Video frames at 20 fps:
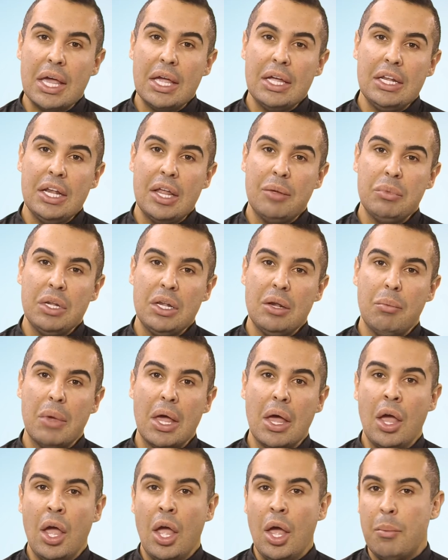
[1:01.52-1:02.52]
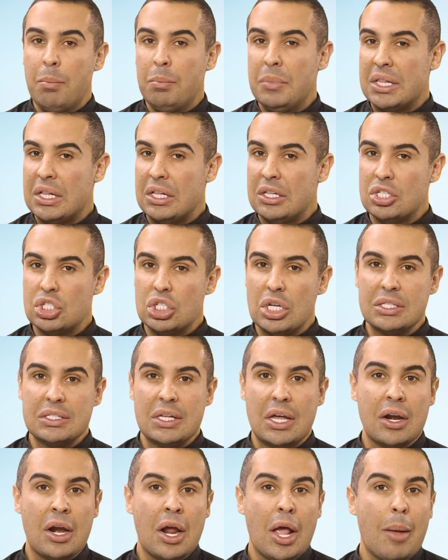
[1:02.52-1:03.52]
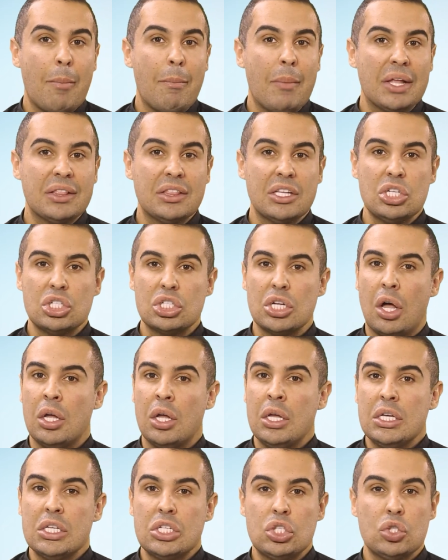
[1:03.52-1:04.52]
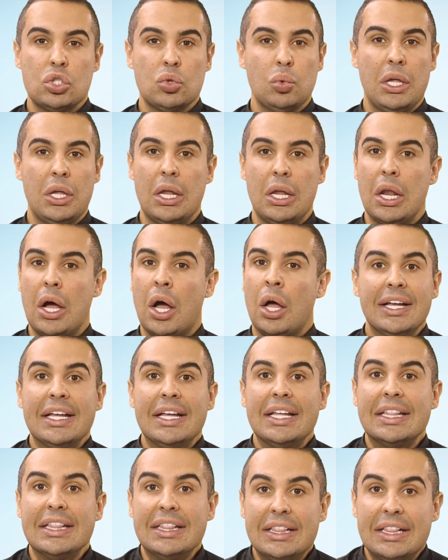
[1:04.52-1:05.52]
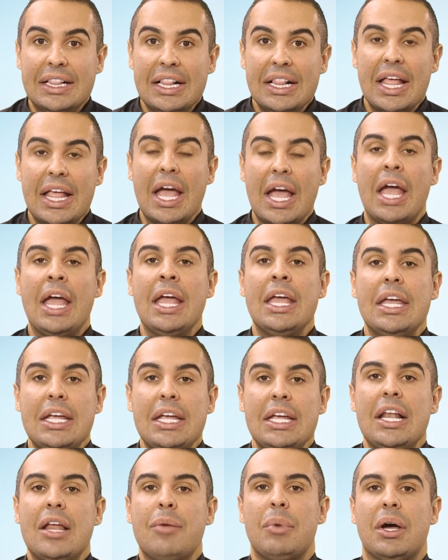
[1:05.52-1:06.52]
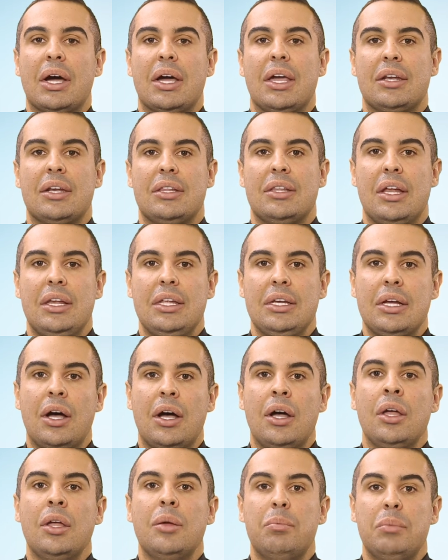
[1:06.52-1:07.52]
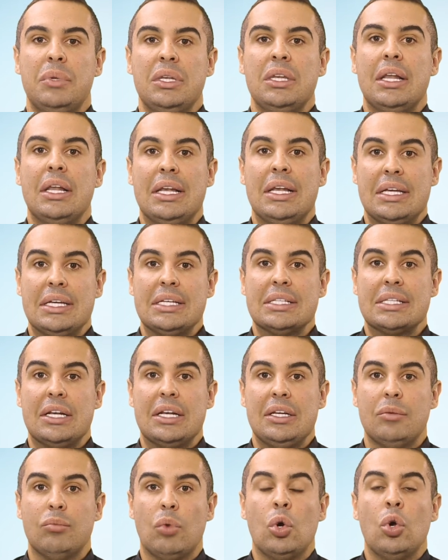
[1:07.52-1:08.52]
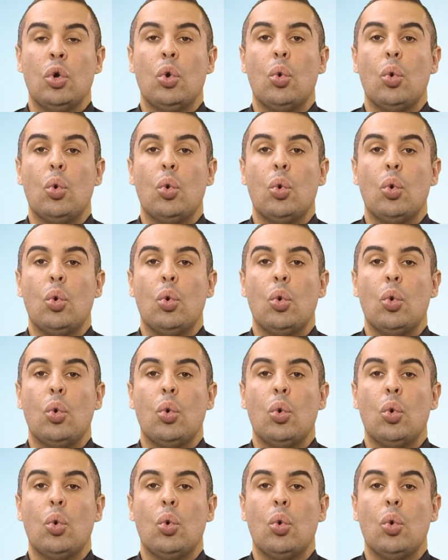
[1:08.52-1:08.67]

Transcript: هائله من الماء مثل الجزر مطيشه السويهله الدلاح الى ما غير ذلك من لي زاليمون